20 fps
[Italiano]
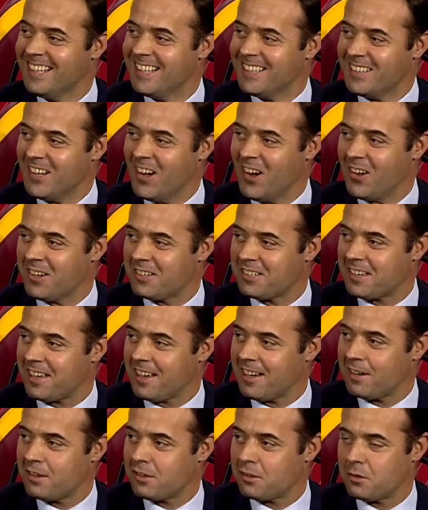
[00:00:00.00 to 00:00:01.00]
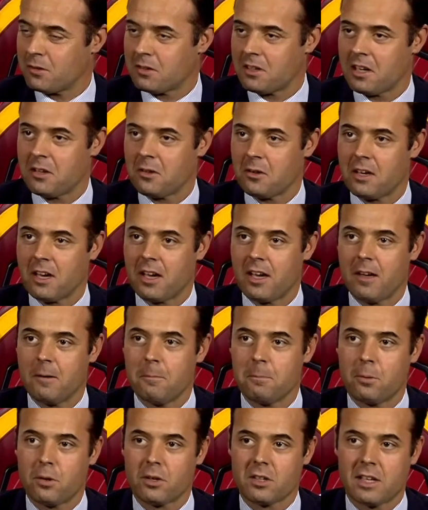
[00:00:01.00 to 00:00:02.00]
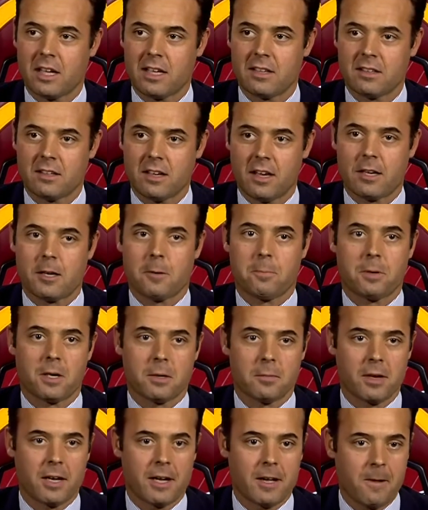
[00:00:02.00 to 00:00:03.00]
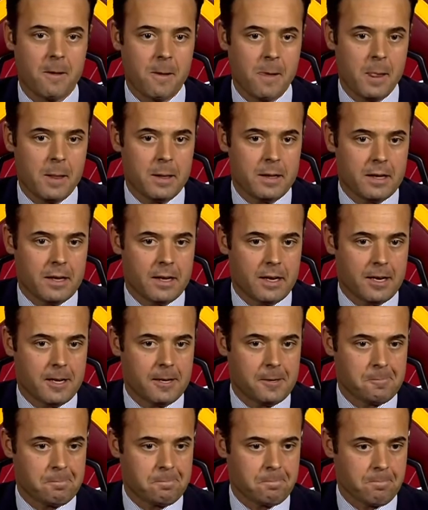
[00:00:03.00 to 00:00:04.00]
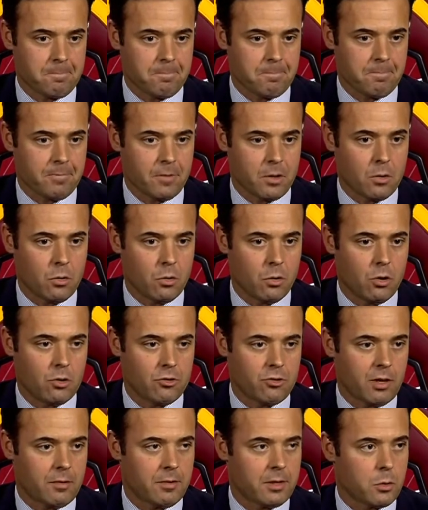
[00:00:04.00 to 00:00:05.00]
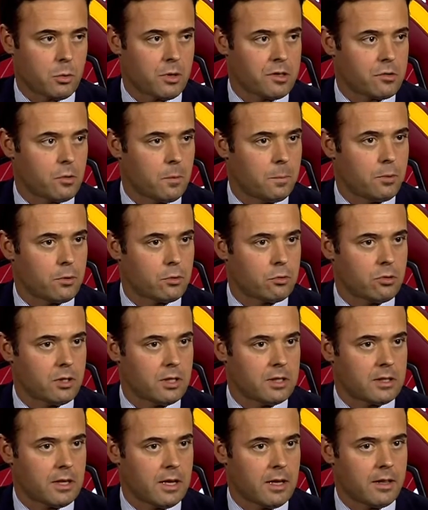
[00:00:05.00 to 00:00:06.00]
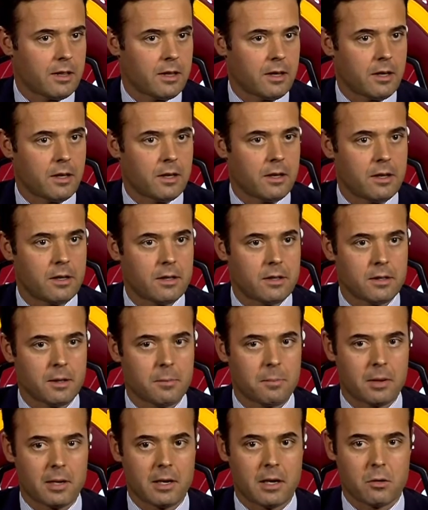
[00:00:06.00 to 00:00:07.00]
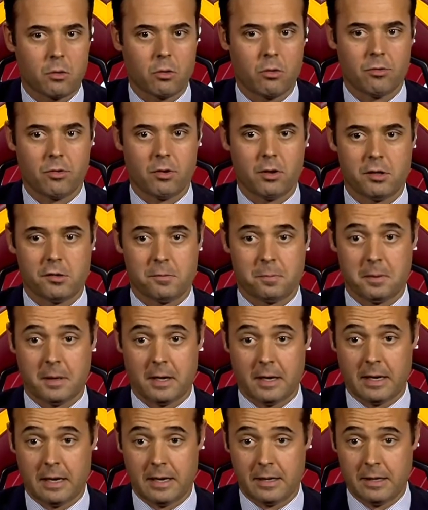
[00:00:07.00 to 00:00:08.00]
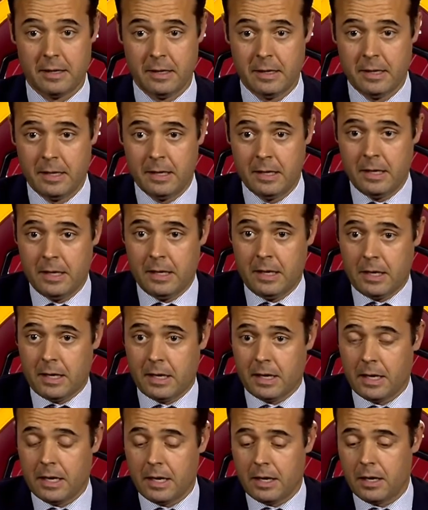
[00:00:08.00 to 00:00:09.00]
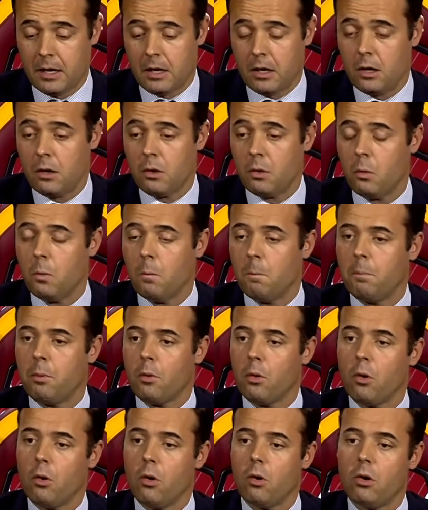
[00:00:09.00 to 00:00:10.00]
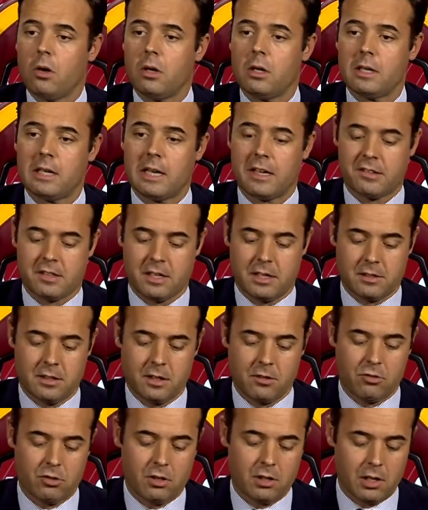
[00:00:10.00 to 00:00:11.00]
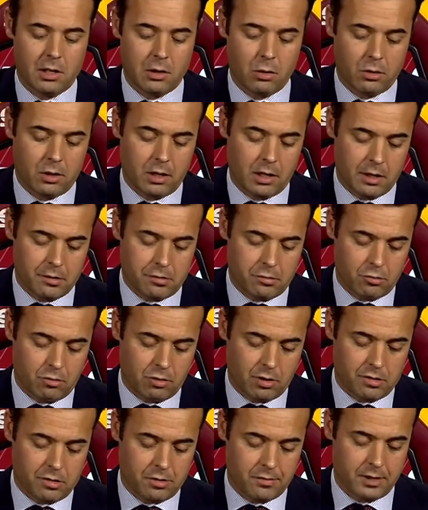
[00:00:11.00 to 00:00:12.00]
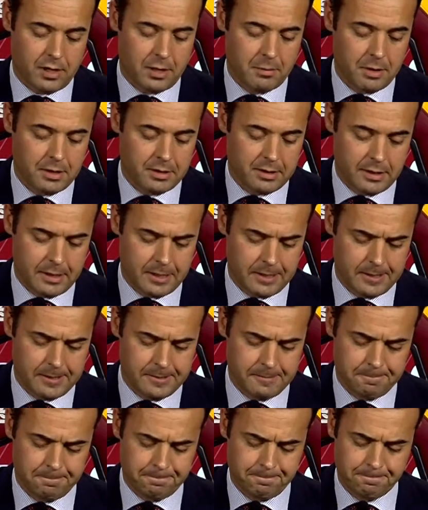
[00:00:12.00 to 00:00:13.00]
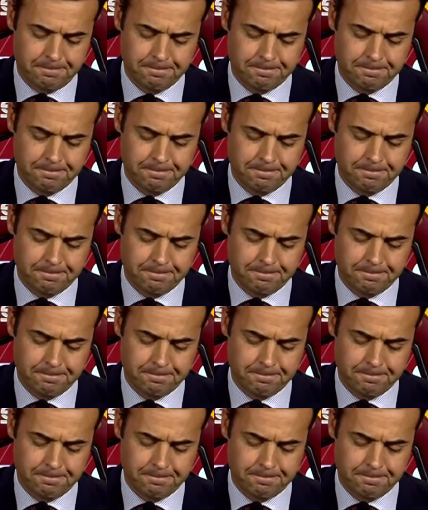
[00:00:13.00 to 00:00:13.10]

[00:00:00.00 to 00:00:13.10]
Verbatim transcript: No, scherzo, credo che è importante anche per me um, oggi avere questa opportunità di parlare con voi, spiegare uh, un po' la strategia e quello che è successo veramente in,